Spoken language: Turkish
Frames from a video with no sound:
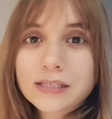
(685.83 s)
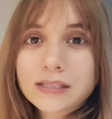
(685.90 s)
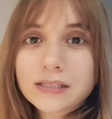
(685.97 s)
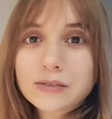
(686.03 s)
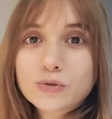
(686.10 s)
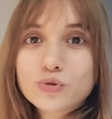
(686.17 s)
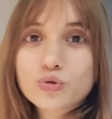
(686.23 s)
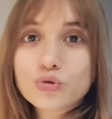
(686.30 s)

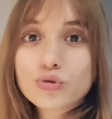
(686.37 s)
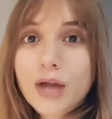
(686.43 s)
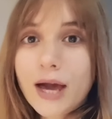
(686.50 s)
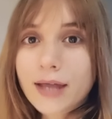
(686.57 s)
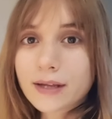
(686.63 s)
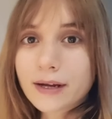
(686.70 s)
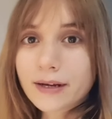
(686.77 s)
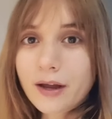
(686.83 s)

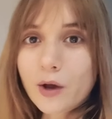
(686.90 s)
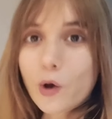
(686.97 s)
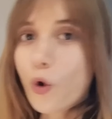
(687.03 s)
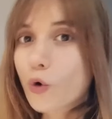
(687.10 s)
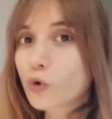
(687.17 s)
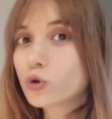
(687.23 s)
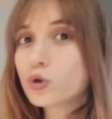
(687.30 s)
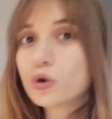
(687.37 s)
sürüngenlerden
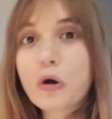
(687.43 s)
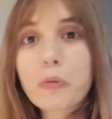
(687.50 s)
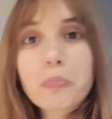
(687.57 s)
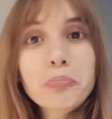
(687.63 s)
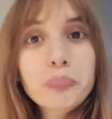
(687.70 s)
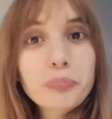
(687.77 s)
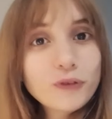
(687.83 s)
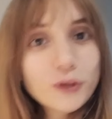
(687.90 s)
korkuyor,
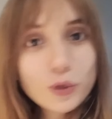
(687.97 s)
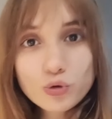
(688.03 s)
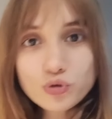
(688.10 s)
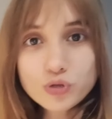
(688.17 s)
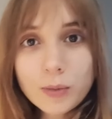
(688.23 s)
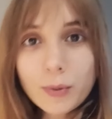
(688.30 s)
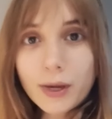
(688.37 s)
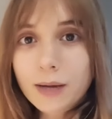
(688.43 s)

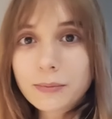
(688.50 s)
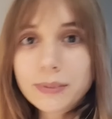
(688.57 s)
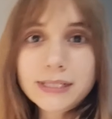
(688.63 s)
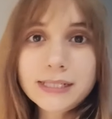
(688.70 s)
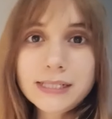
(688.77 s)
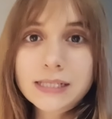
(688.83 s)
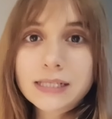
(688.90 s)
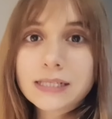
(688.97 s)
videosuna
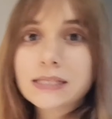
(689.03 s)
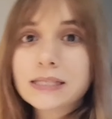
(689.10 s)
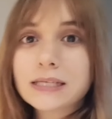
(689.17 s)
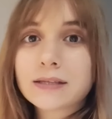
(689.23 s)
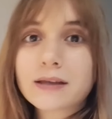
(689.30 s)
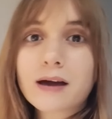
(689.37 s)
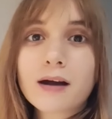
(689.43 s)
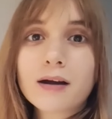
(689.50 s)
bakabilirsiniz ya
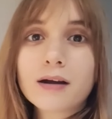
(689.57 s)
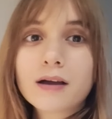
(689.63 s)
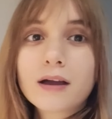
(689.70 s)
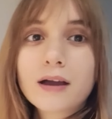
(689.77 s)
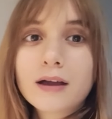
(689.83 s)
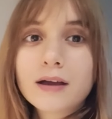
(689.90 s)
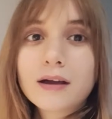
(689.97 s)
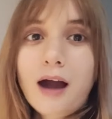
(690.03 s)
da
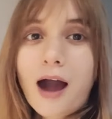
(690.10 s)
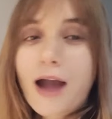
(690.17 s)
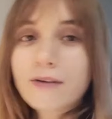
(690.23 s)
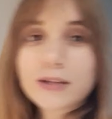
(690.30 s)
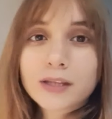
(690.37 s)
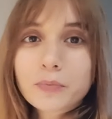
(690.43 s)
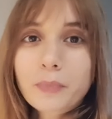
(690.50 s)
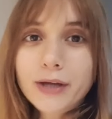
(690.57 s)

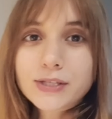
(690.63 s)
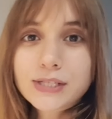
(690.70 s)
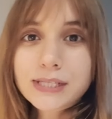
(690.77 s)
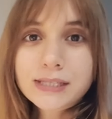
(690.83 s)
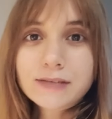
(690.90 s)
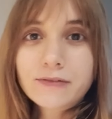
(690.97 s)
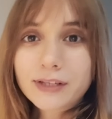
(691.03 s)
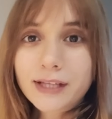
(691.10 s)
hayvanat
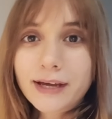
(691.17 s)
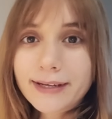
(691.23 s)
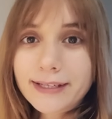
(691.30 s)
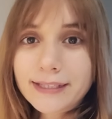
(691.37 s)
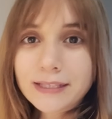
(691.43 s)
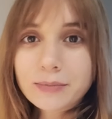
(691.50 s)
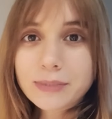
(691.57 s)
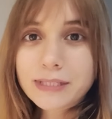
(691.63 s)
bahçesine falan
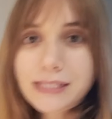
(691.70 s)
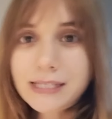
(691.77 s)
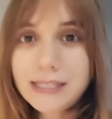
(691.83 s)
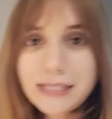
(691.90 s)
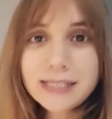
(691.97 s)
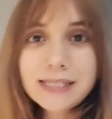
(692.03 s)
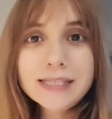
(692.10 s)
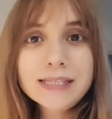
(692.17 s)

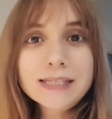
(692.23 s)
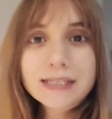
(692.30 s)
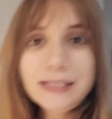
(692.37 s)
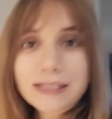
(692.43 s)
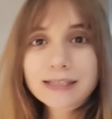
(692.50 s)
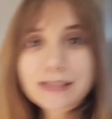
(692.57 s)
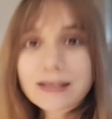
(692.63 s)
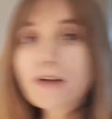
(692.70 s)
gidebilirsiniz.
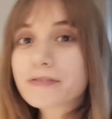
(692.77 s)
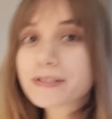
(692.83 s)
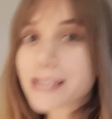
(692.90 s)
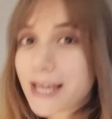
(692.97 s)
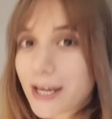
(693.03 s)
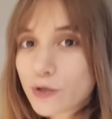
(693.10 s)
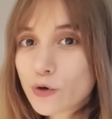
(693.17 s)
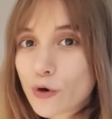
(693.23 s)
Tavsiye
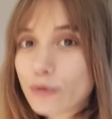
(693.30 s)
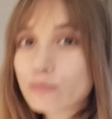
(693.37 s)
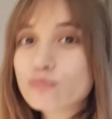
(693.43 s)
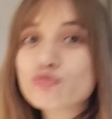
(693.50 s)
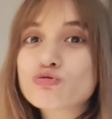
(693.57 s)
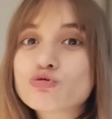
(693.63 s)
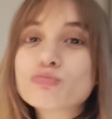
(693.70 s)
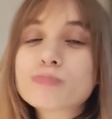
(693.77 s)
ediyorum,
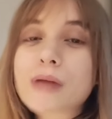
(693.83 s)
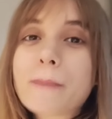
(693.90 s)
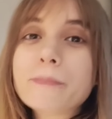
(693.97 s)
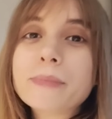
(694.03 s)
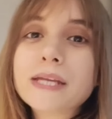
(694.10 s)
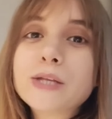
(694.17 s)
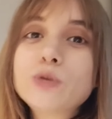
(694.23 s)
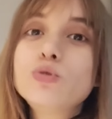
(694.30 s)
üstümden
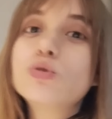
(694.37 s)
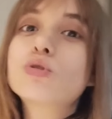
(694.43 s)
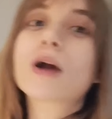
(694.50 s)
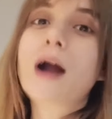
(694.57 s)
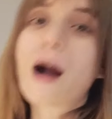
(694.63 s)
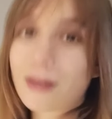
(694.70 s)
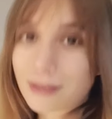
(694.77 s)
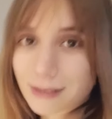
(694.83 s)
bir yük
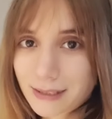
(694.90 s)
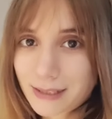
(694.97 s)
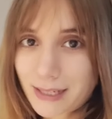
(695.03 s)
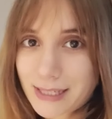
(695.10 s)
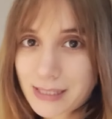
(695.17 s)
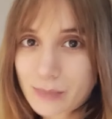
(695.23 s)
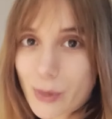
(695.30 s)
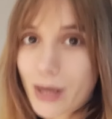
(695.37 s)
kalktı
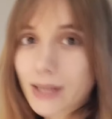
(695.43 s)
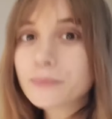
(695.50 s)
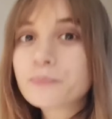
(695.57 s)
resmen.